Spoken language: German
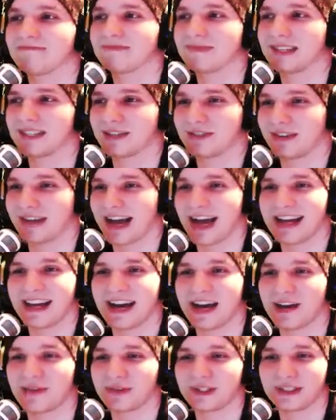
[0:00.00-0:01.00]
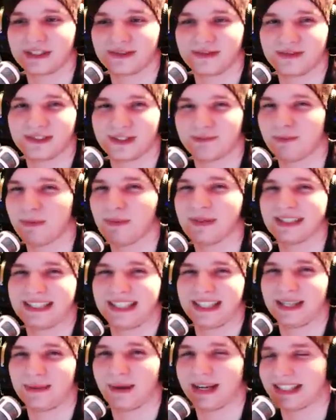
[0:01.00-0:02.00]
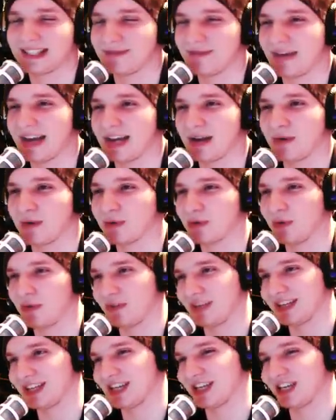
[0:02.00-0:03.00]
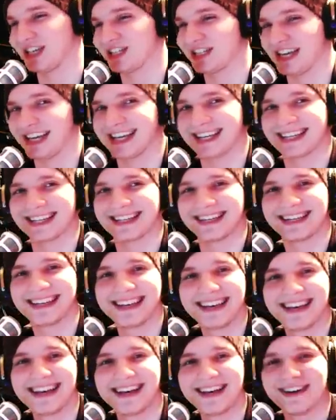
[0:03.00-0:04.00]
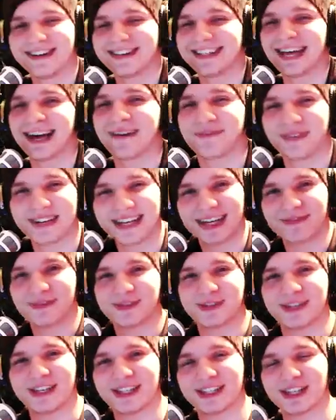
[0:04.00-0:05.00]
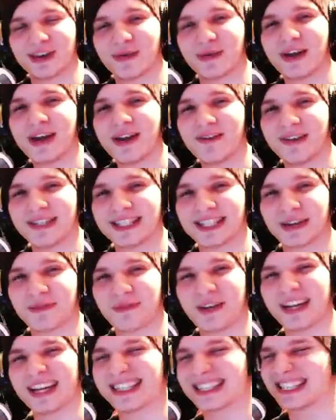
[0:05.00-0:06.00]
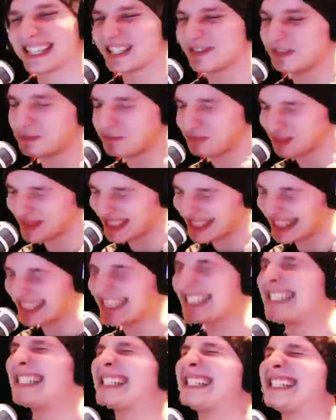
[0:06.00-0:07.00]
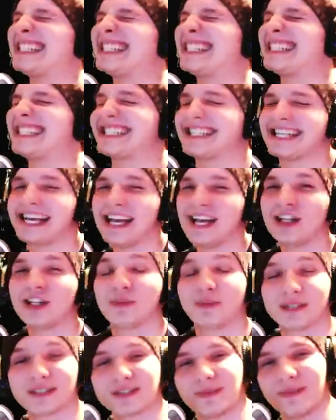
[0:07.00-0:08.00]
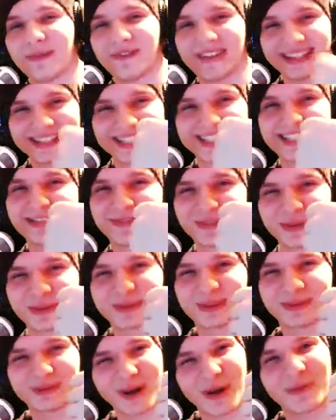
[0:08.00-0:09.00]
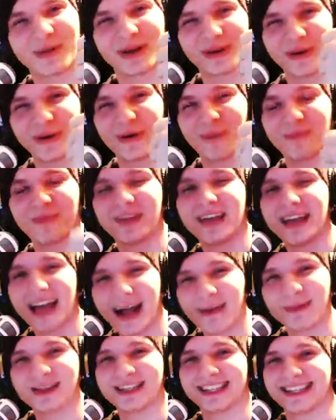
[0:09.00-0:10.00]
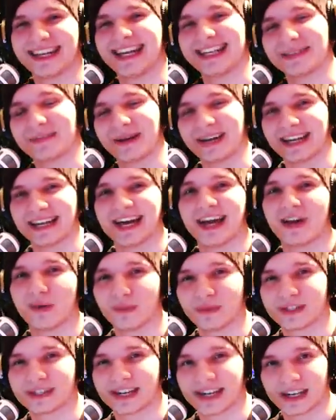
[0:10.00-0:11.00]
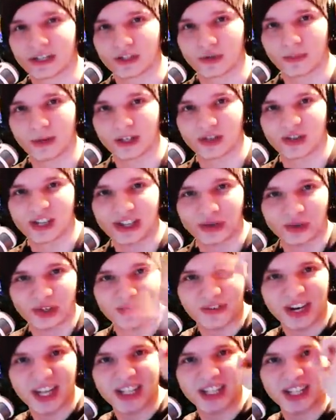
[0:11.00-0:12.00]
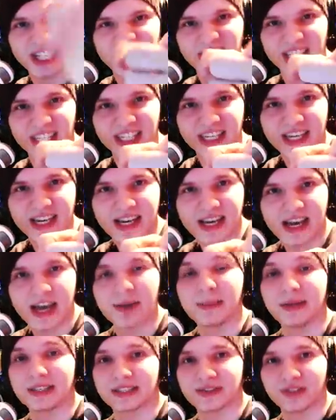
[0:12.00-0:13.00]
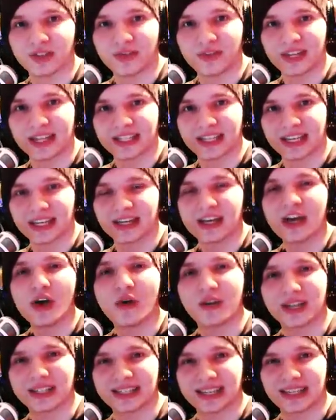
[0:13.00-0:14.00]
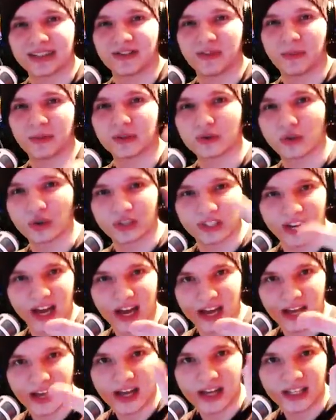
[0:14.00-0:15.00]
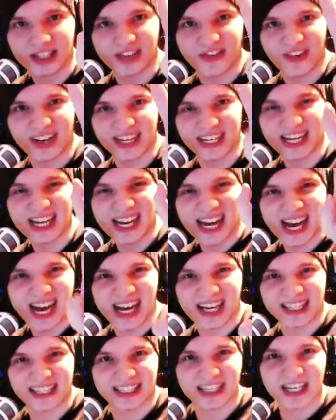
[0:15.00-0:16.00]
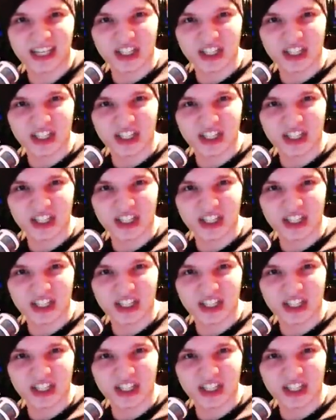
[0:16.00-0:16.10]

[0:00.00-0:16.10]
Das wird keine Ahnung. Ich, ich, bin mir sicher, die meisten feiern auch nur wegen den Geschenken. Und ja, vielen Dank fürs Zuschauen. Wenn es dir gefallen hat, zeig wie Badass du bist und bewerte dieses Video mit dem Daumen nach oben. Abonniere jetzt meinen Kanal, um unserer Nation beizutreten. Und ich werde dich im nächsten Video wiedersehen. Und dann sage ich wie immer nur noch 3, 2, 1.